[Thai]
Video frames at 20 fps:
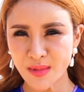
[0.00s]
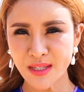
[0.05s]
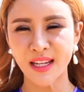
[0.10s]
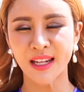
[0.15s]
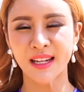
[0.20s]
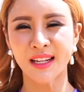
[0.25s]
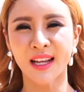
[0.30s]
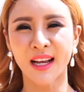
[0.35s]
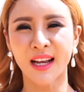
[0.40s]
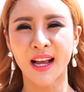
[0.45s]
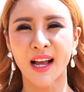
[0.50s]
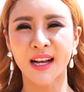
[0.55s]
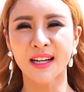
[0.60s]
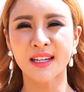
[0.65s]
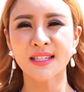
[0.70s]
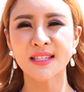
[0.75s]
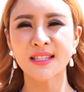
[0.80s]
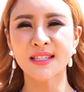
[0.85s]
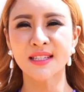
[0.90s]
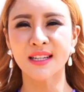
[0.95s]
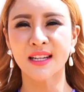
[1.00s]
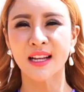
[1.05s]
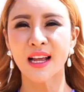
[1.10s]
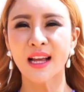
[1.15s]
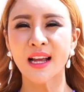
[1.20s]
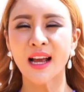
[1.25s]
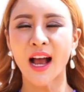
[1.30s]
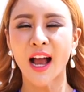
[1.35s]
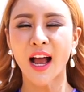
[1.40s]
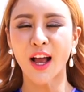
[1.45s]
มจิตนะคะขึ้น
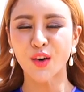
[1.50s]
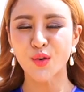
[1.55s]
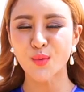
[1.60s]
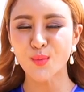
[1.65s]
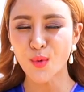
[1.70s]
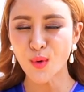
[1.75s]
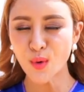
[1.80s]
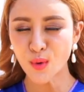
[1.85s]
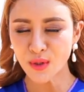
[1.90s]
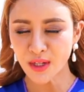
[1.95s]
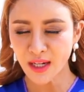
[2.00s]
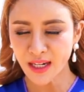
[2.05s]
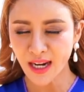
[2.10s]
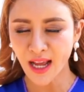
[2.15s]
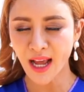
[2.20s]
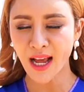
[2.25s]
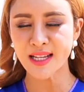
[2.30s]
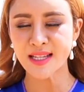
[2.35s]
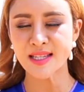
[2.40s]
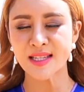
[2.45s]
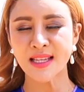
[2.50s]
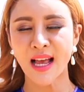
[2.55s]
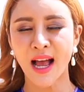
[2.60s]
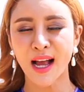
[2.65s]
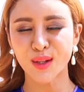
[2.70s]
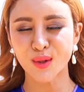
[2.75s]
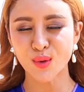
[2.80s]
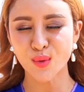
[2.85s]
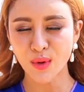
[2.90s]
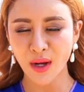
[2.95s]
อนุโมทนาสา
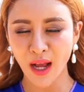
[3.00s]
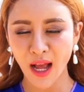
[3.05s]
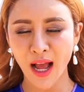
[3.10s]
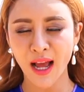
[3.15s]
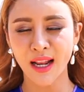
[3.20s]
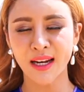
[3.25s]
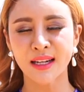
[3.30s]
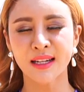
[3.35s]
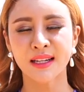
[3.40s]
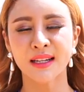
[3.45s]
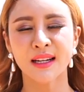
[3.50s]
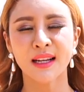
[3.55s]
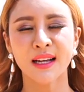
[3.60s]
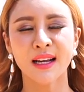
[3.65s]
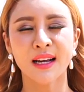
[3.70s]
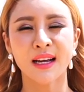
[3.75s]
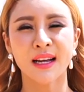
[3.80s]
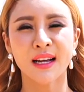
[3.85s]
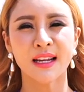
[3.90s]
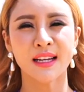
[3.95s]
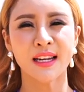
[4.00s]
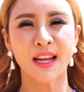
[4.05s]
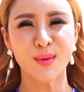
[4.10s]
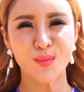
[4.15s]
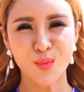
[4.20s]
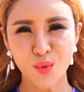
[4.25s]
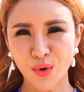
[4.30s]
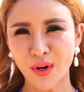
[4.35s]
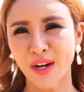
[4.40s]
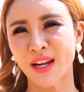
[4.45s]
ธุการใน
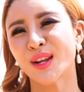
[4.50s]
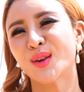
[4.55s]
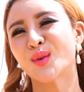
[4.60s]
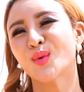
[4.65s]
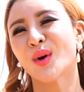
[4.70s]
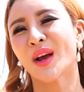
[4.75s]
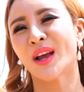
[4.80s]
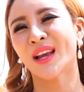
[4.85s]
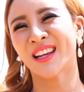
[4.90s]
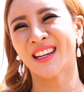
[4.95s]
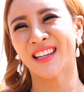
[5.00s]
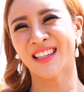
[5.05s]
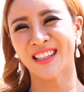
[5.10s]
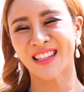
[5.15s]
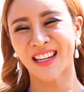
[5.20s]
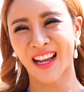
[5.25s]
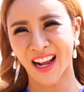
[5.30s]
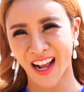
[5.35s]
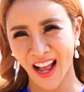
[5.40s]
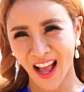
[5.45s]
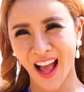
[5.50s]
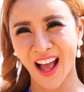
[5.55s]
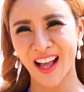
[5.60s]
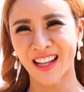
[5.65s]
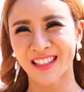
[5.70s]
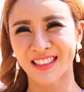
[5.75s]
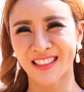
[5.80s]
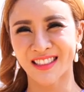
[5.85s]
บุญนี้ด้วยนะคะ